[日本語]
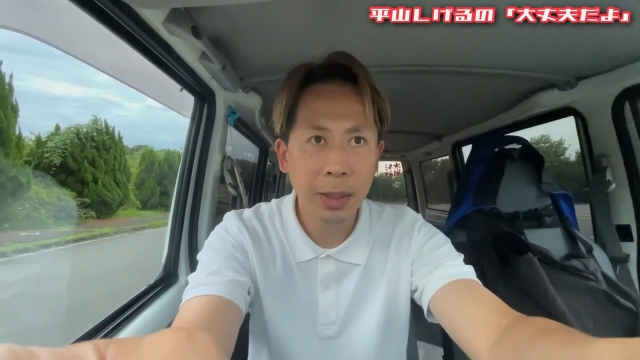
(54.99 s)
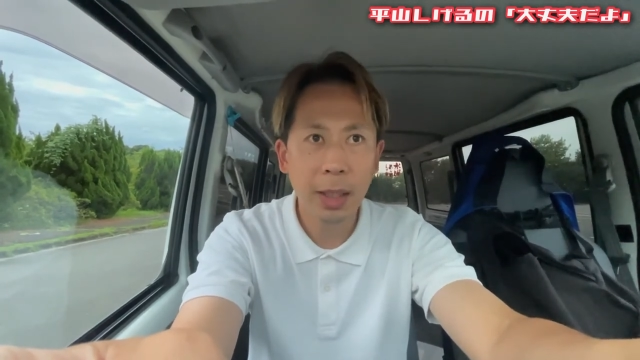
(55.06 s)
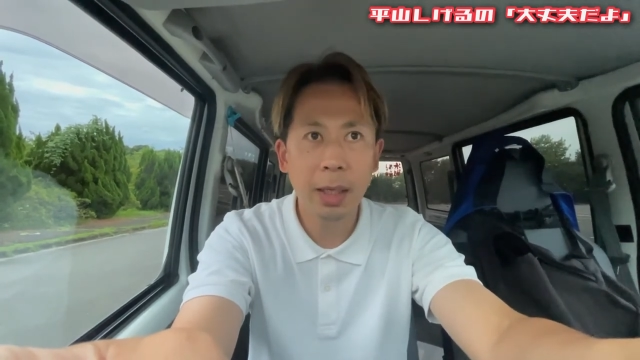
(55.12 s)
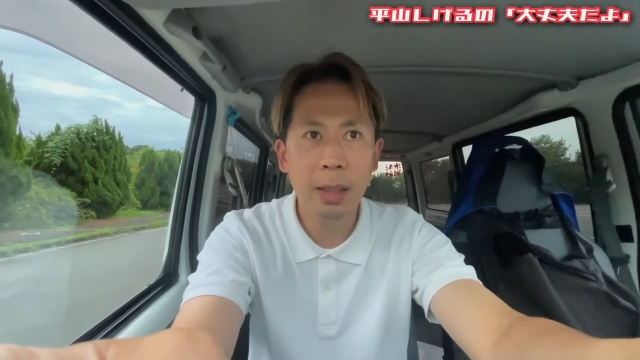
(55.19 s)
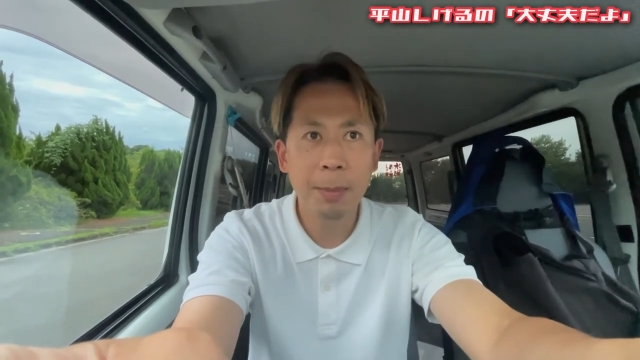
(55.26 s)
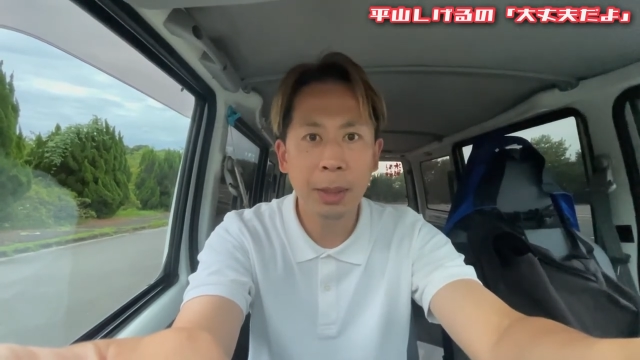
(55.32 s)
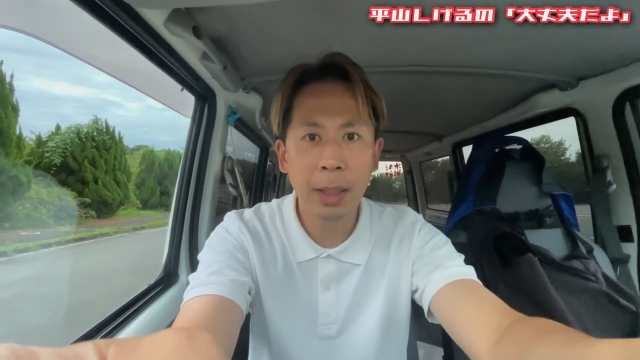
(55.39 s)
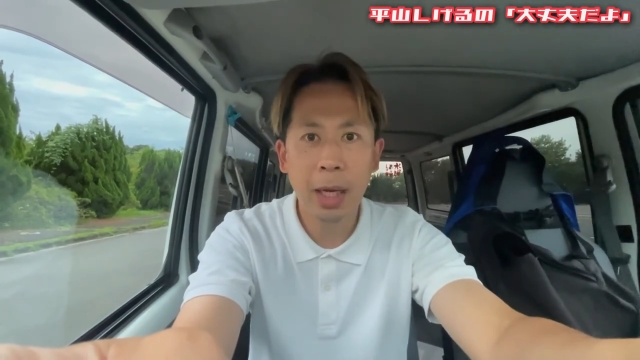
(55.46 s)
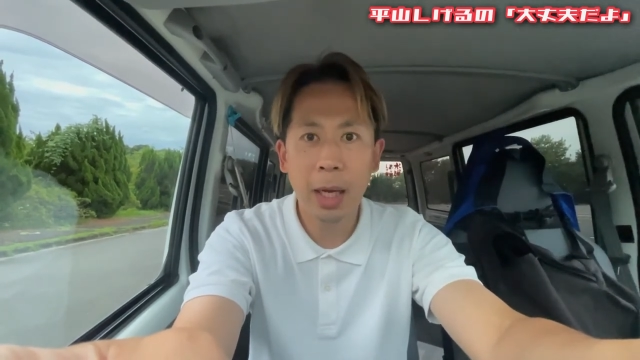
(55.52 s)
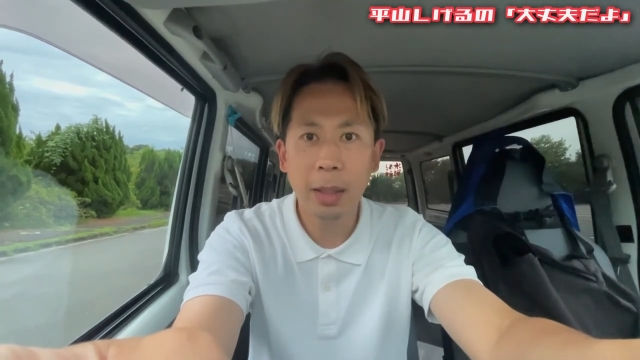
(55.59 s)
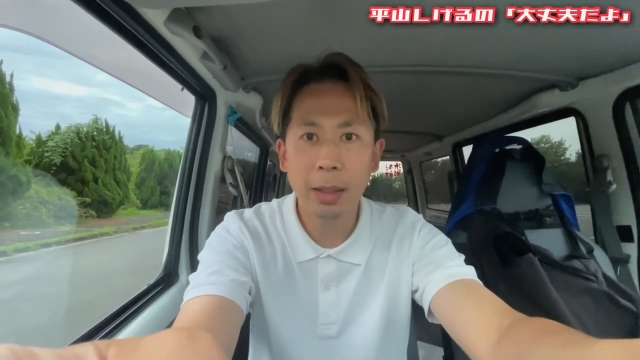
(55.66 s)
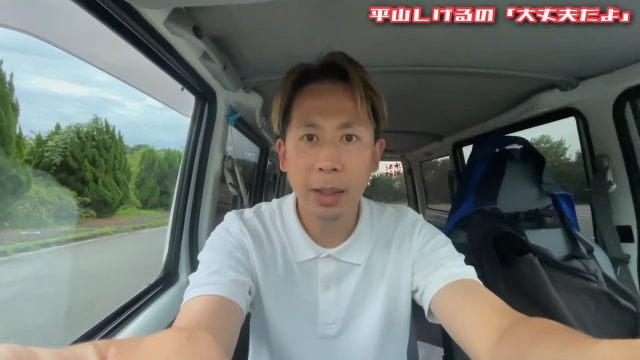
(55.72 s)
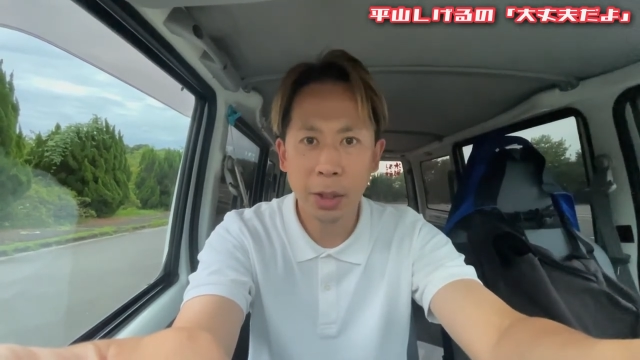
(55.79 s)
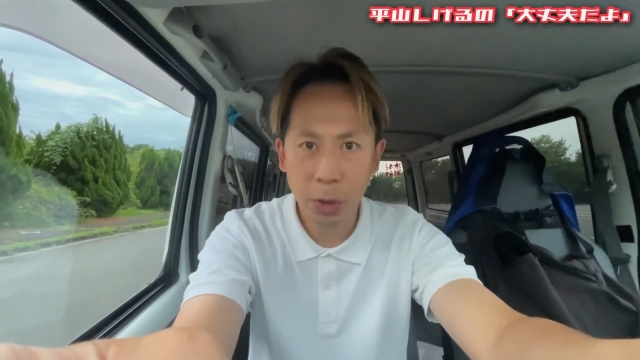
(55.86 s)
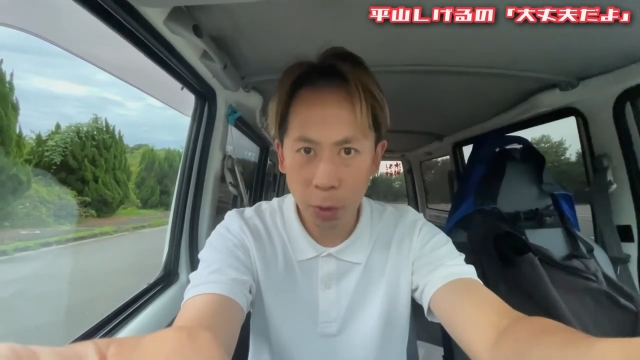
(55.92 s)
日からまた
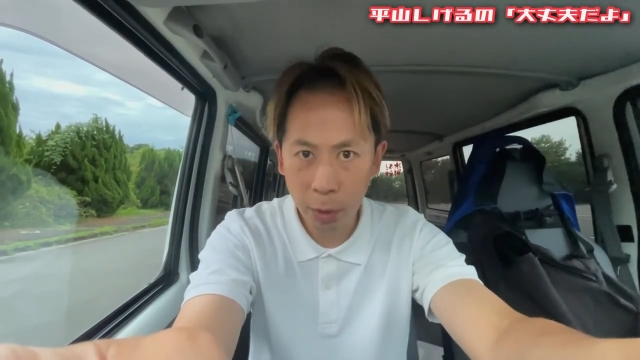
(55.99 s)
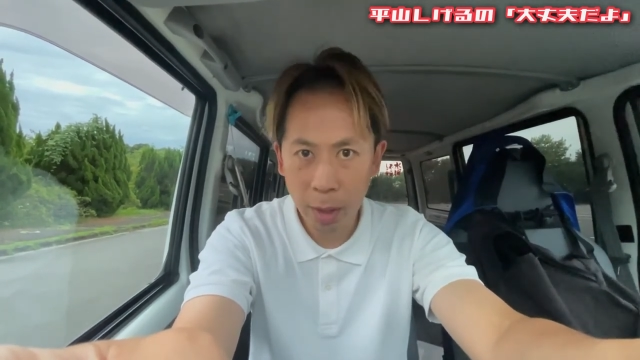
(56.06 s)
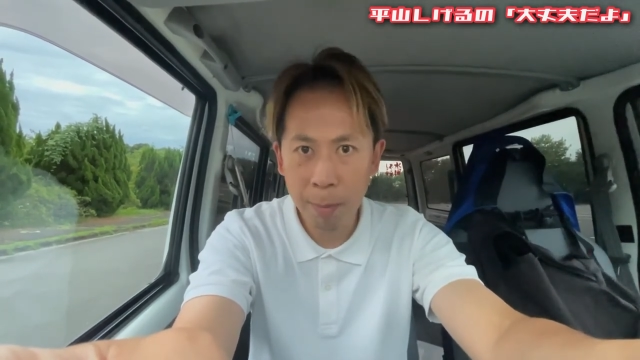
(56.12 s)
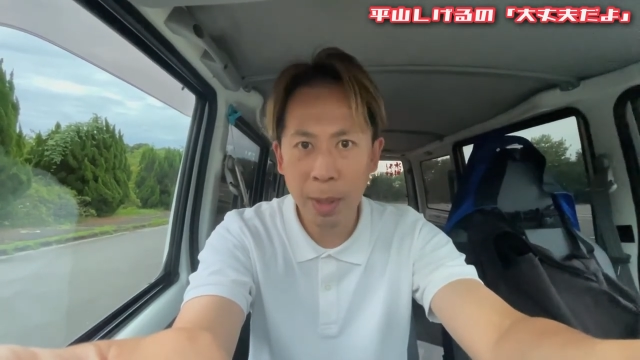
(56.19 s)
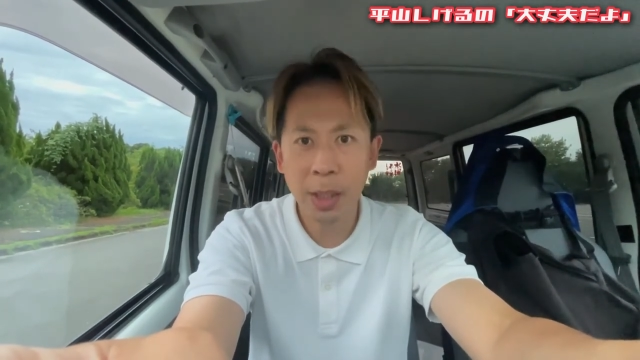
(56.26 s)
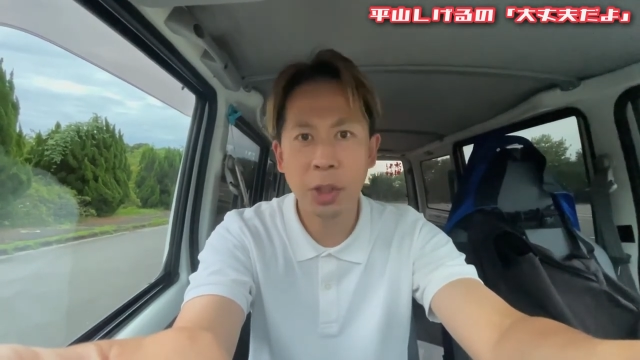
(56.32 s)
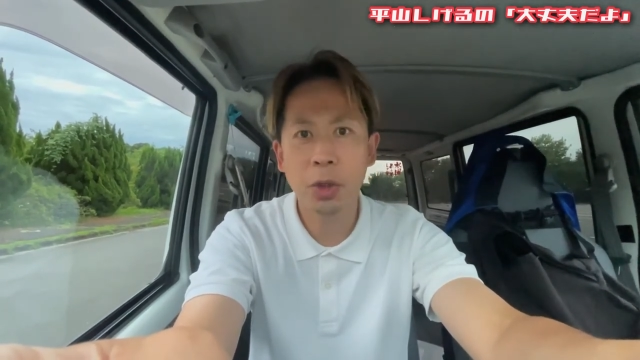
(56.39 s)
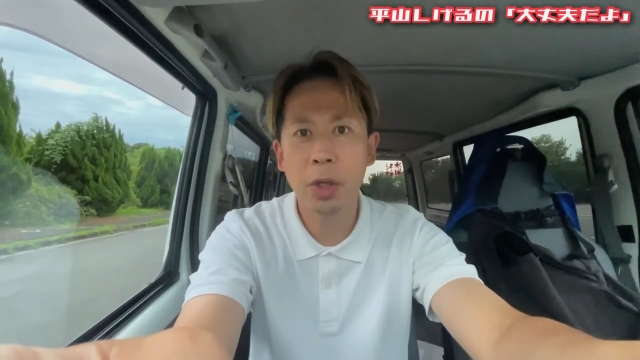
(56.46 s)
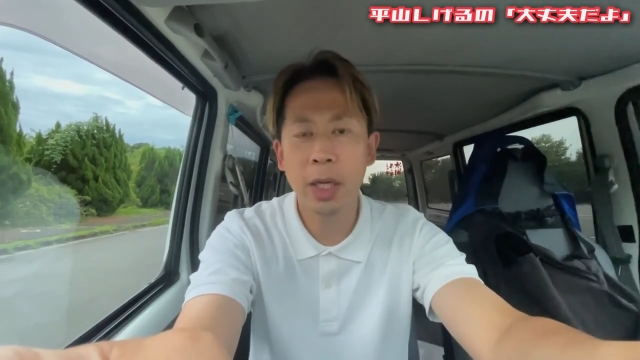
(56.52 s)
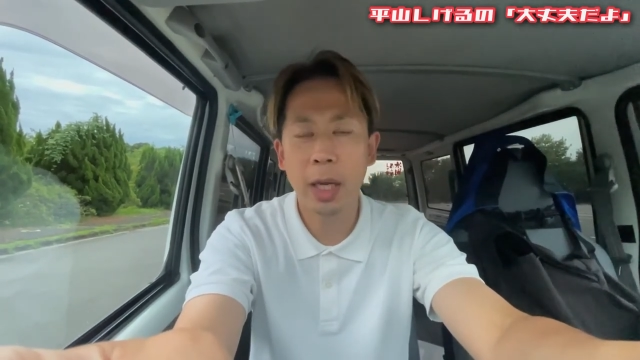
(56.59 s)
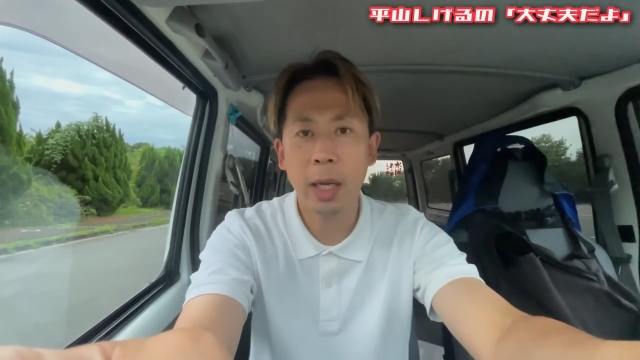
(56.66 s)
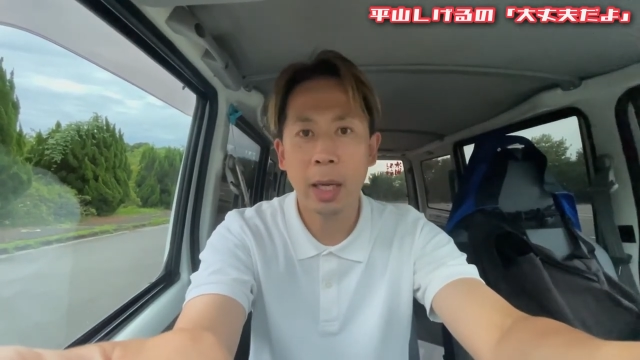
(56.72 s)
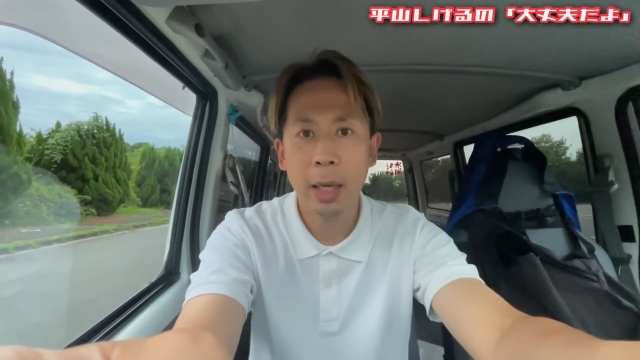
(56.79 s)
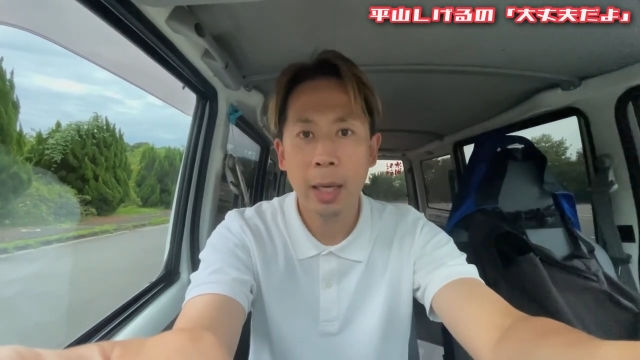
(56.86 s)
一生懸命一緒に